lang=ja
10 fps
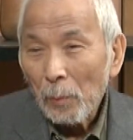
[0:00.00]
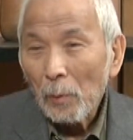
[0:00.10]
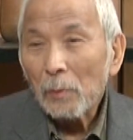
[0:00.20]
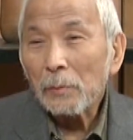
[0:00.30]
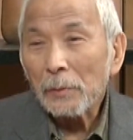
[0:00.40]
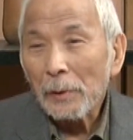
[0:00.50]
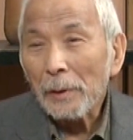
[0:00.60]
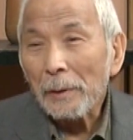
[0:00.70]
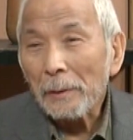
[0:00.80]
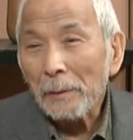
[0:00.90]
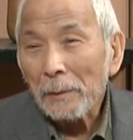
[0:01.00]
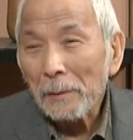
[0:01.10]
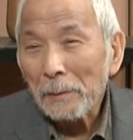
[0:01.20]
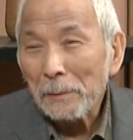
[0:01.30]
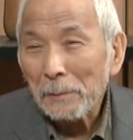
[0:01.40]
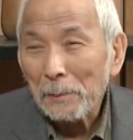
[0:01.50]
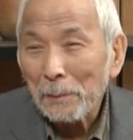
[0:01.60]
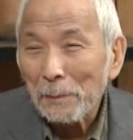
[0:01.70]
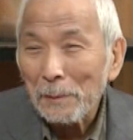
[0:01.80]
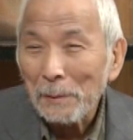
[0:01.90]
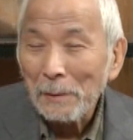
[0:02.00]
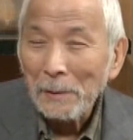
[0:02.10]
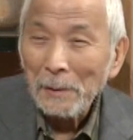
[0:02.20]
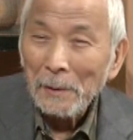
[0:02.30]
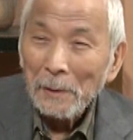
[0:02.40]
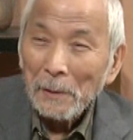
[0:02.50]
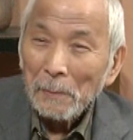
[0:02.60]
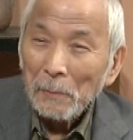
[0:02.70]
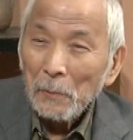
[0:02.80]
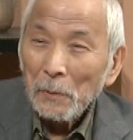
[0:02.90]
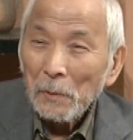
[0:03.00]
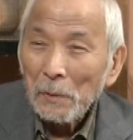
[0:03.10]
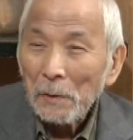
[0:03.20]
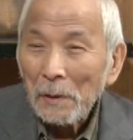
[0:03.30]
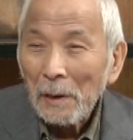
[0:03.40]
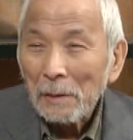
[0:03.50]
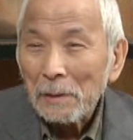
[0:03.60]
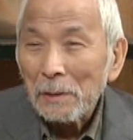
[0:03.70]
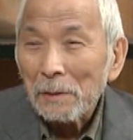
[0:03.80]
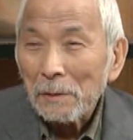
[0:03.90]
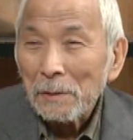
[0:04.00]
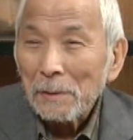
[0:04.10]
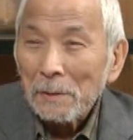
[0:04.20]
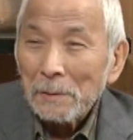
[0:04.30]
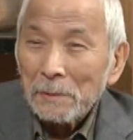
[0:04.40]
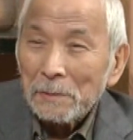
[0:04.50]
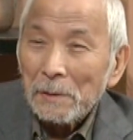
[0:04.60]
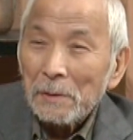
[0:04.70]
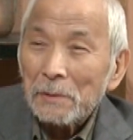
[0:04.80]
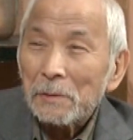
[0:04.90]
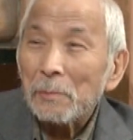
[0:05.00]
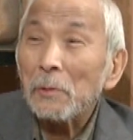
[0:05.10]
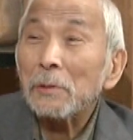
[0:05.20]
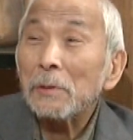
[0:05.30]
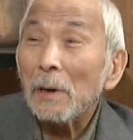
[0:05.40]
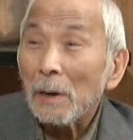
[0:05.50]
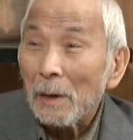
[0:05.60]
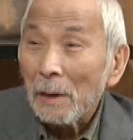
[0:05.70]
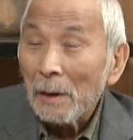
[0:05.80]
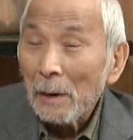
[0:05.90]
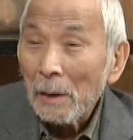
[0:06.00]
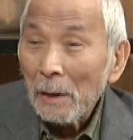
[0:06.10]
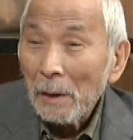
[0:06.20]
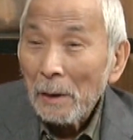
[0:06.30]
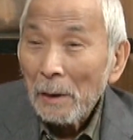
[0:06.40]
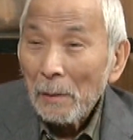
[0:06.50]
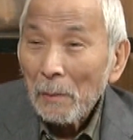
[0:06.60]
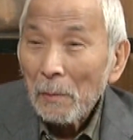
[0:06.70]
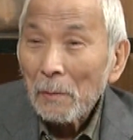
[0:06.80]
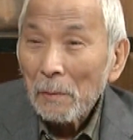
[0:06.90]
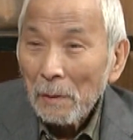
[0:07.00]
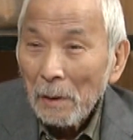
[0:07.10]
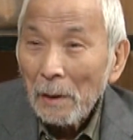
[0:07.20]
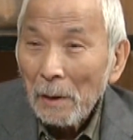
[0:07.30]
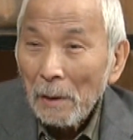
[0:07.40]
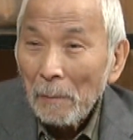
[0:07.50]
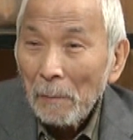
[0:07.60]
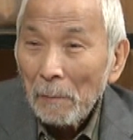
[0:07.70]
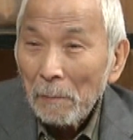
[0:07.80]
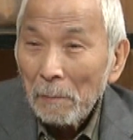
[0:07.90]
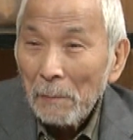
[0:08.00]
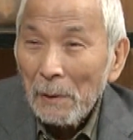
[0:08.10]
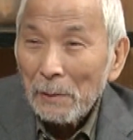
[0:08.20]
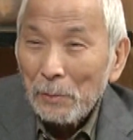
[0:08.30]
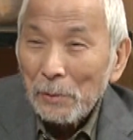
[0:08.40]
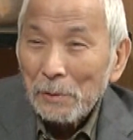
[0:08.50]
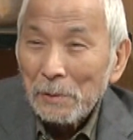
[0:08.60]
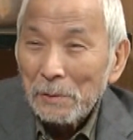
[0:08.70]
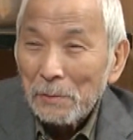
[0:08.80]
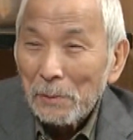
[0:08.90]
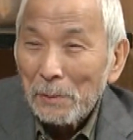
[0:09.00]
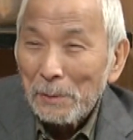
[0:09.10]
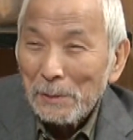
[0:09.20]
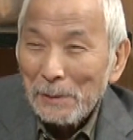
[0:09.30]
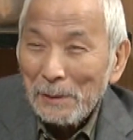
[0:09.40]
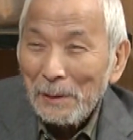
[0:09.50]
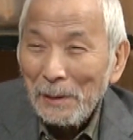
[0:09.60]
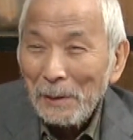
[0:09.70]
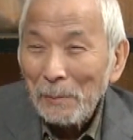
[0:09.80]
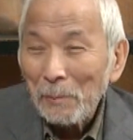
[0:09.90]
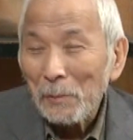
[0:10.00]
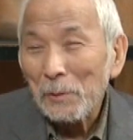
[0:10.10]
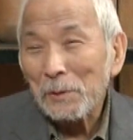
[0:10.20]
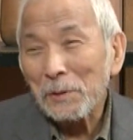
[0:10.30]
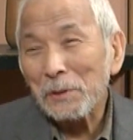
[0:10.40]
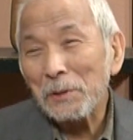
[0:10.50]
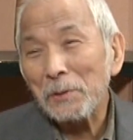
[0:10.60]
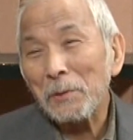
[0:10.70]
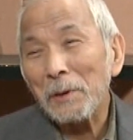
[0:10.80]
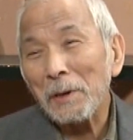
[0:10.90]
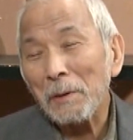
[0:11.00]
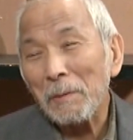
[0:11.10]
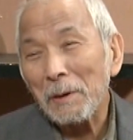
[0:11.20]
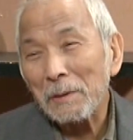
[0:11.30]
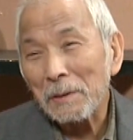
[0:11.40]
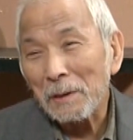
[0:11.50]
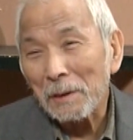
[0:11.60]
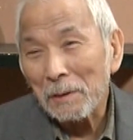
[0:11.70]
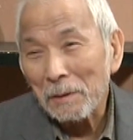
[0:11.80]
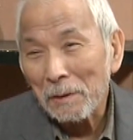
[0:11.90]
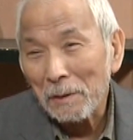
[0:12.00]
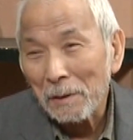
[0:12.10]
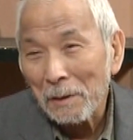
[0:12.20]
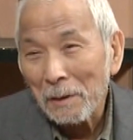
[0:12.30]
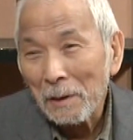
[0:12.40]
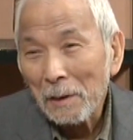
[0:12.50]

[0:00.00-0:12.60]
僕ね、はい、日本もうはっきり絶望したこのねまあ年相応にもうじき死のおかげもあるんだけど、はい、